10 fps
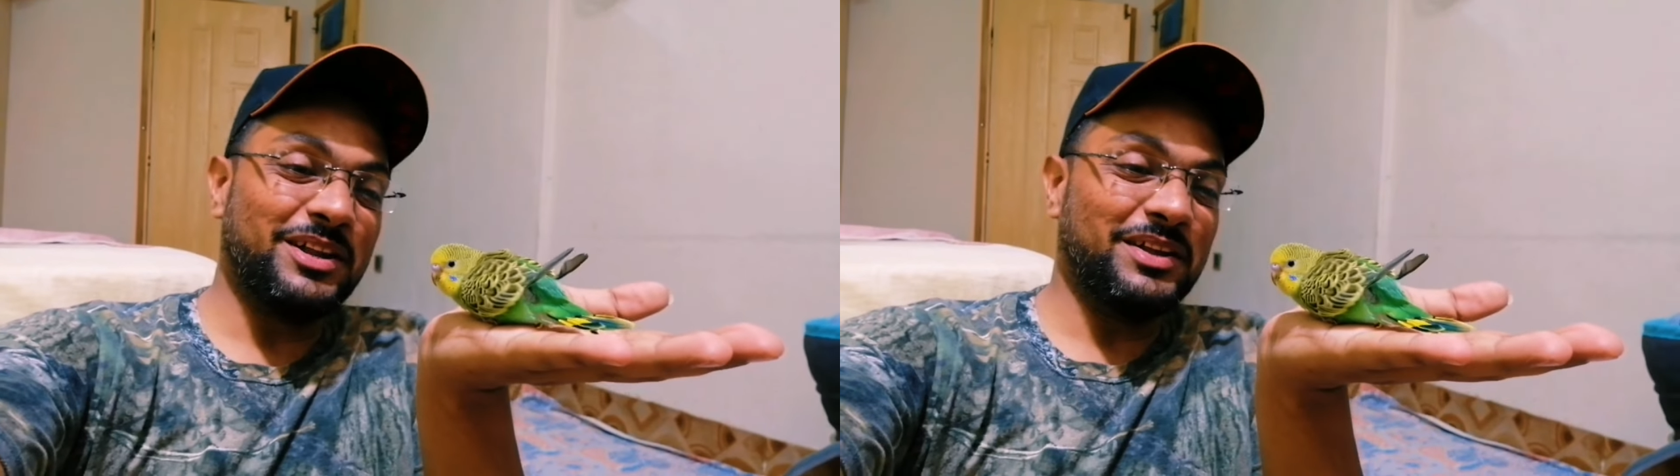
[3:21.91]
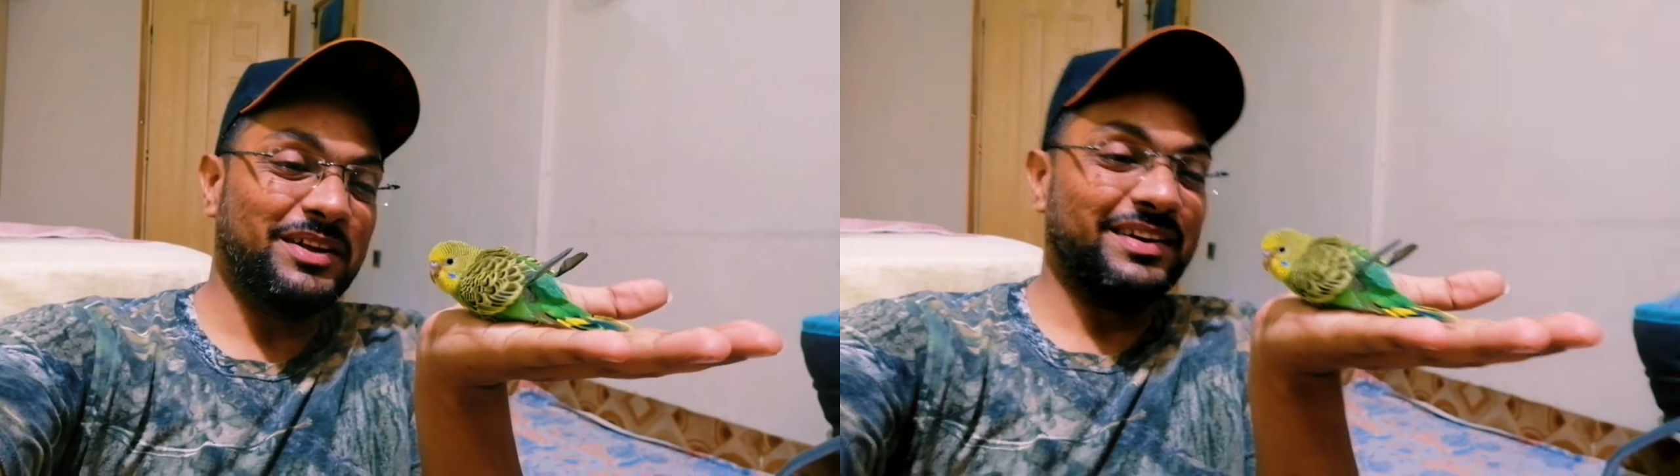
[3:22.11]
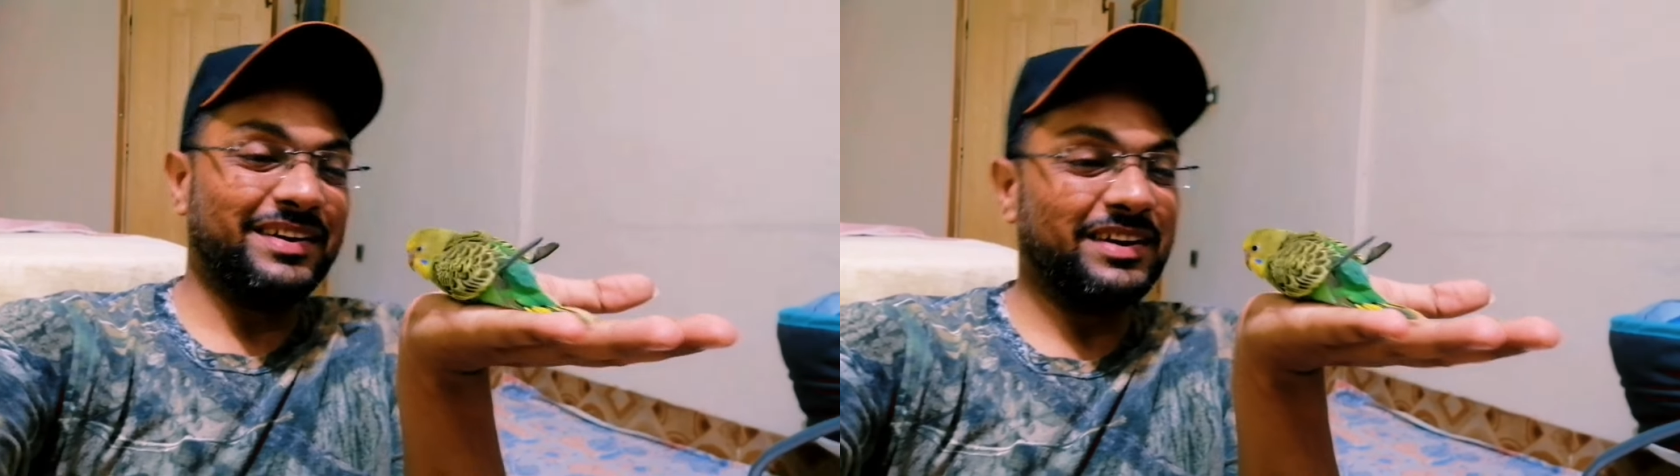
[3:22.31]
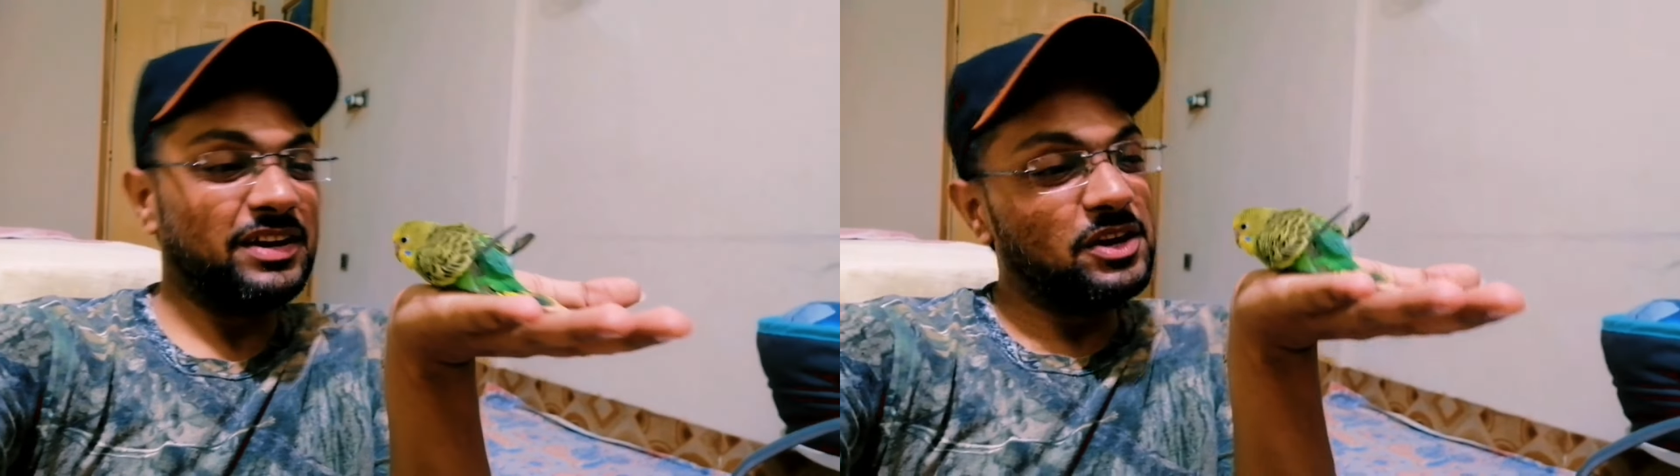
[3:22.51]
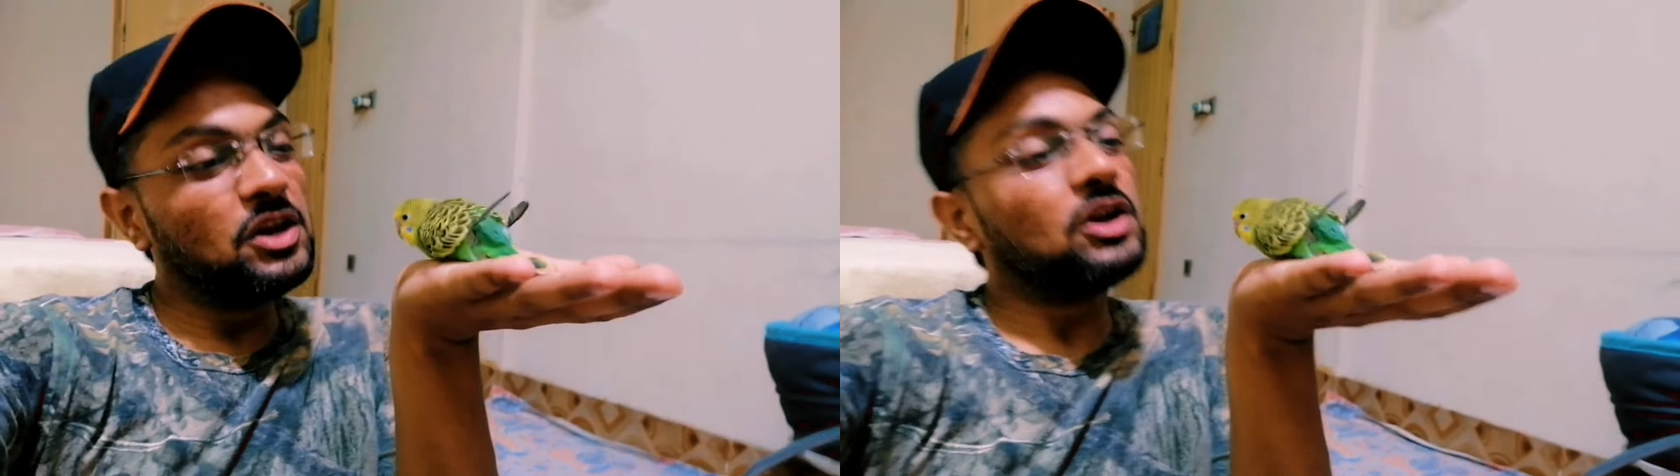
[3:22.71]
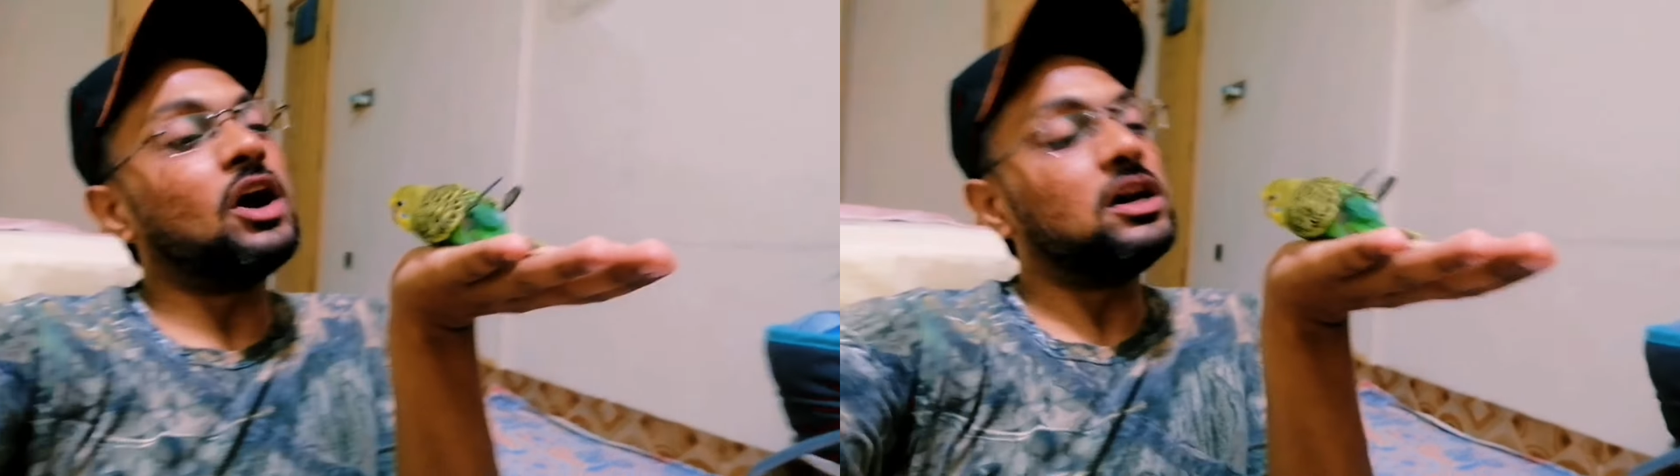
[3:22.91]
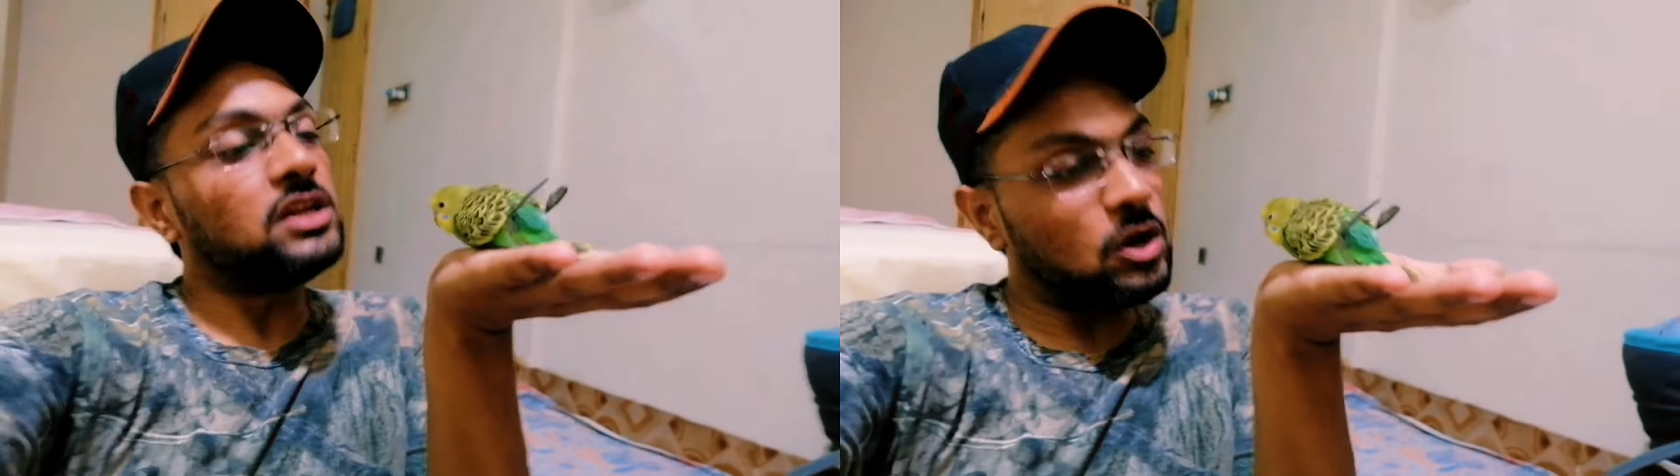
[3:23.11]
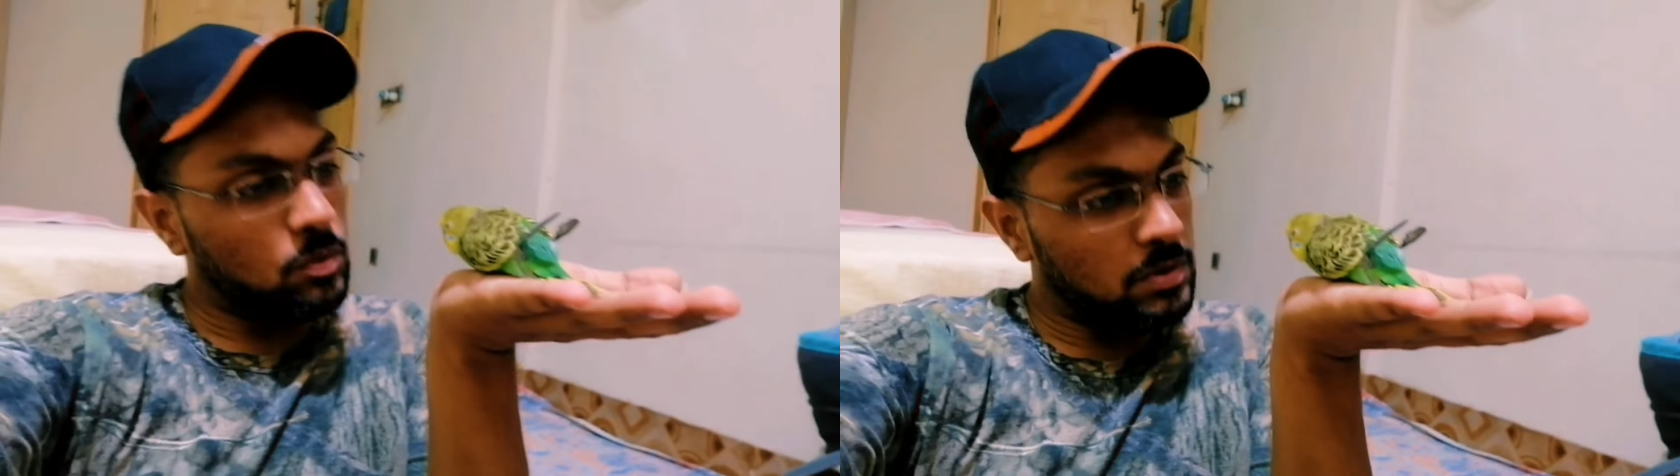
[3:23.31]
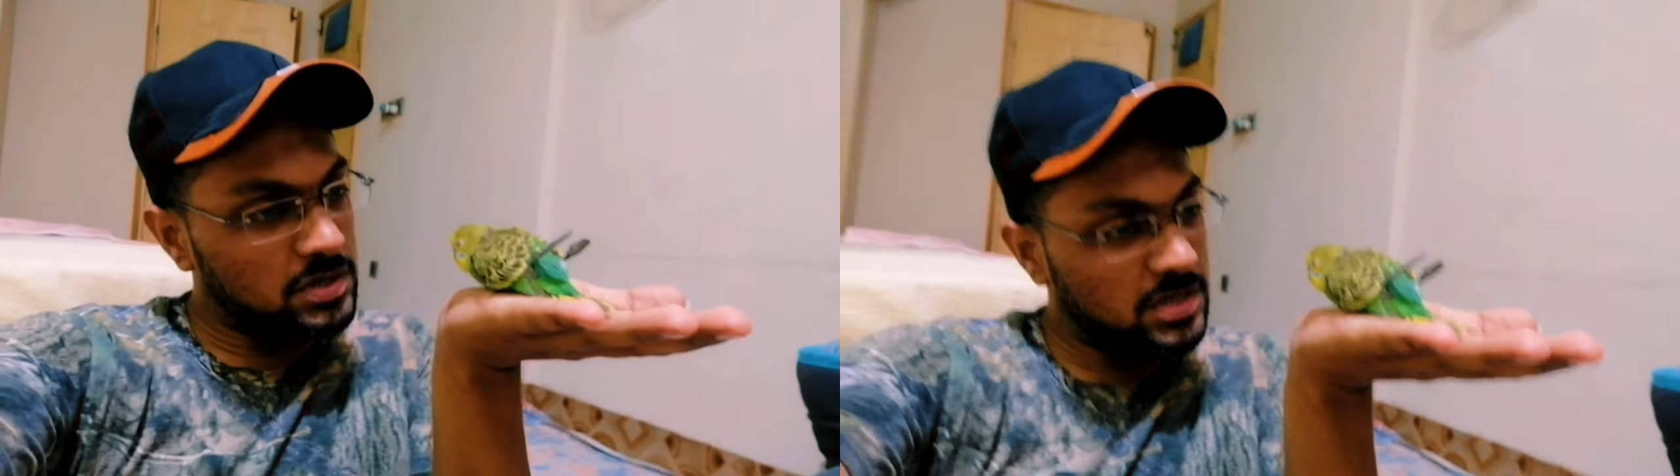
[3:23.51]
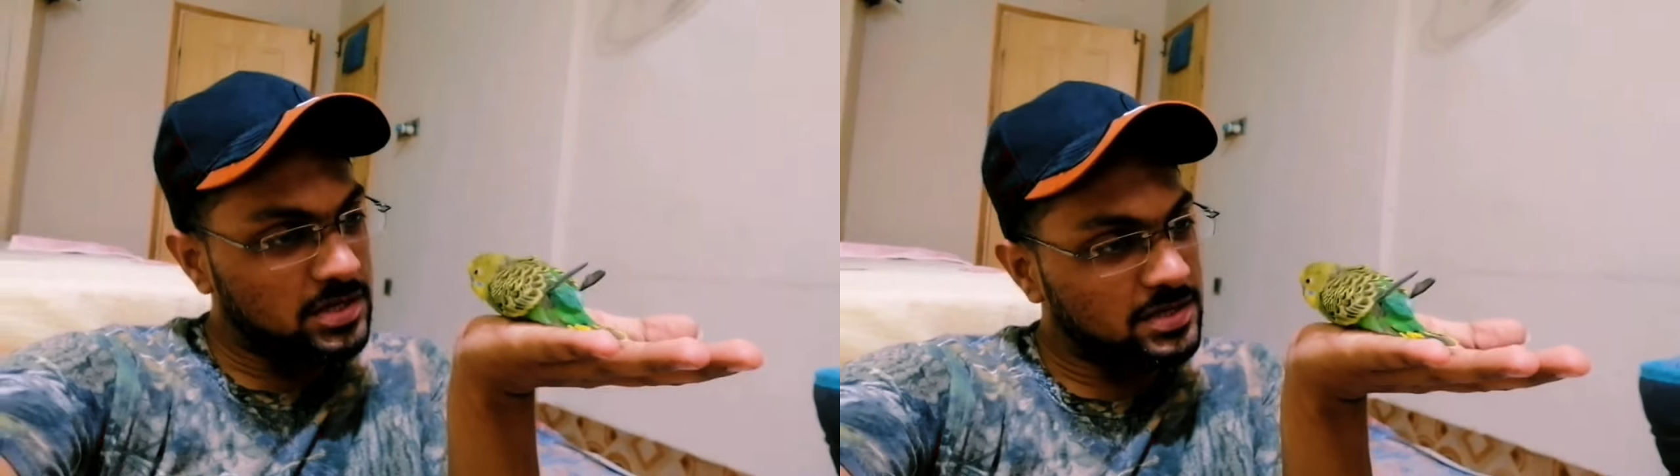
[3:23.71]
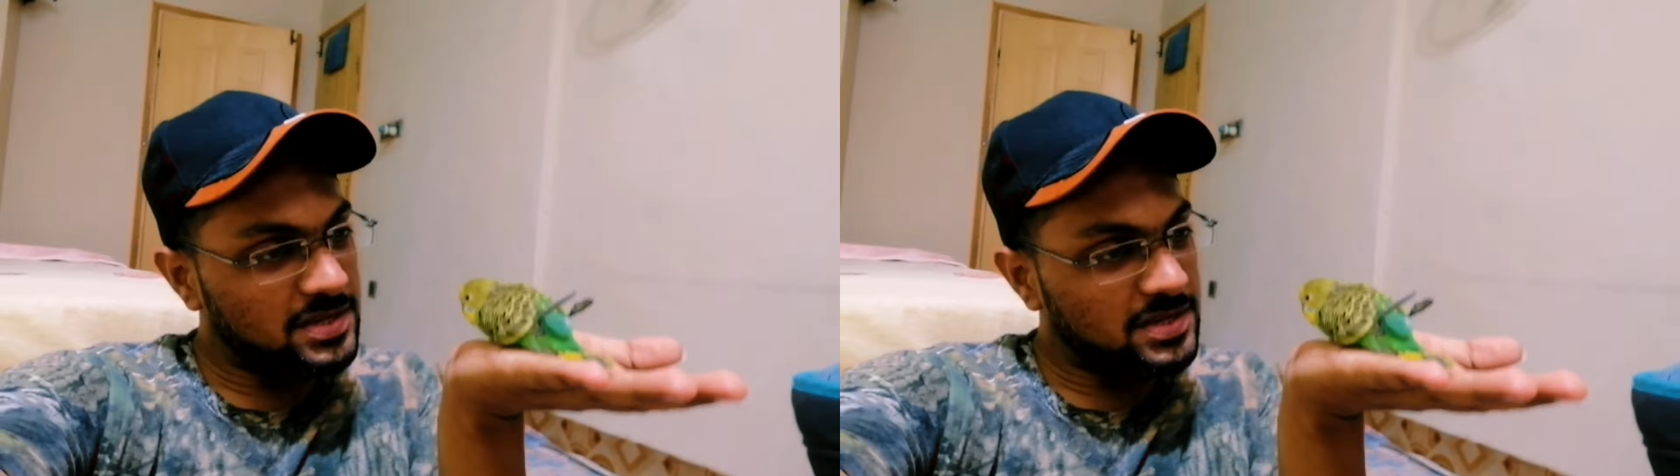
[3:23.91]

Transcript: ख्याल है कहाँ जा रहे हो भाई